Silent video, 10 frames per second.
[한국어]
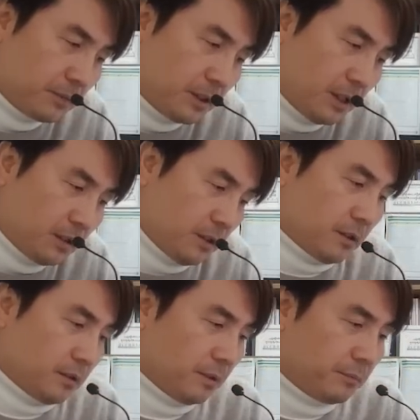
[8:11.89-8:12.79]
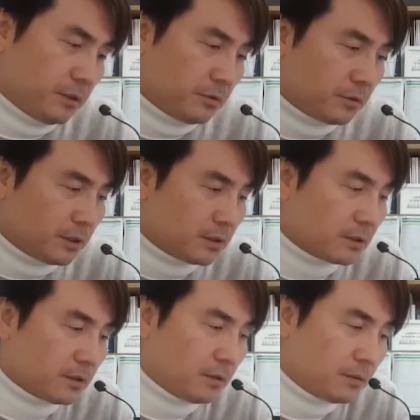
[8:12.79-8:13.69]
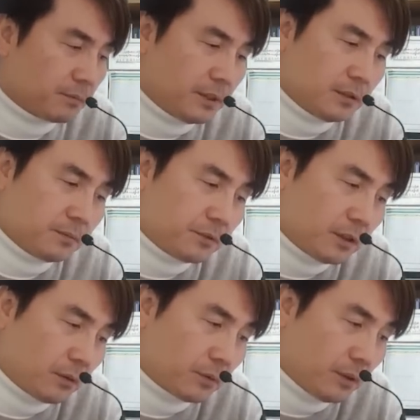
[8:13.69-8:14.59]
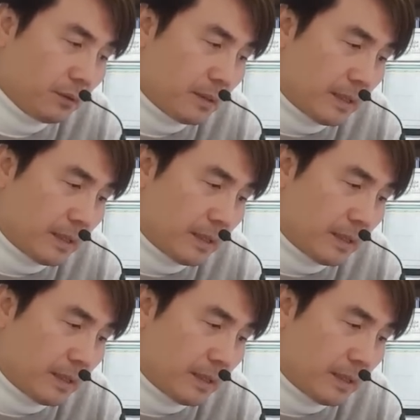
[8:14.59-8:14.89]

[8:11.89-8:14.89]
이해하시기 힘들 수도 있어서 말씀드렸고요.